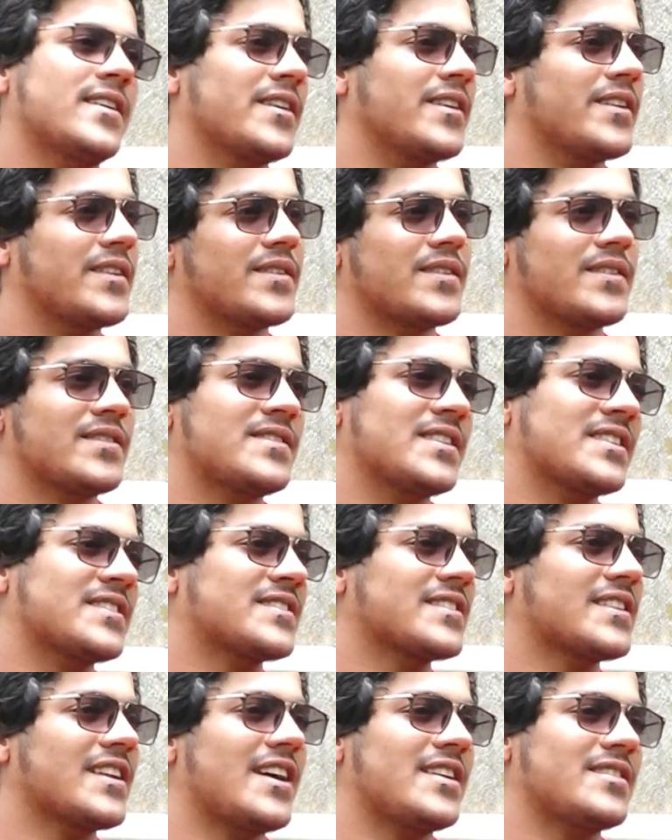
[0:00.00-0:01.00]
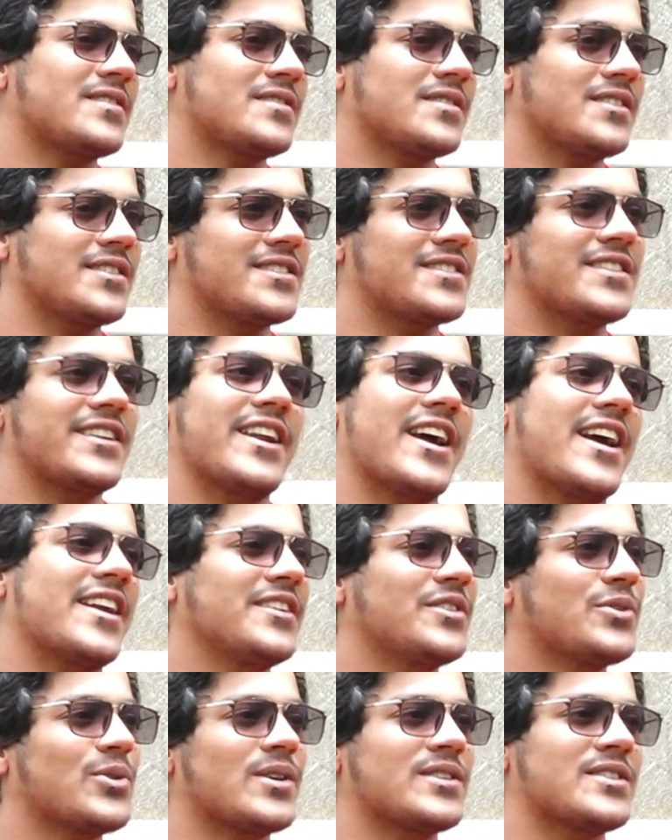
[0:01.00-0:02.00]
సినిమాలు చూసి ఏమైనా ఇన్స్పిరేషన్
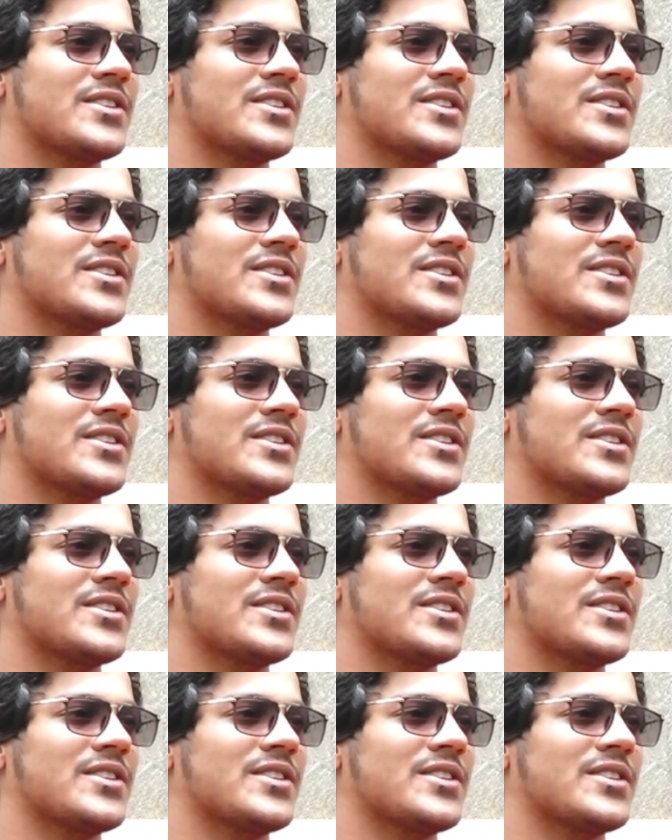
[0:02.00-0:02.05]
డాడీతో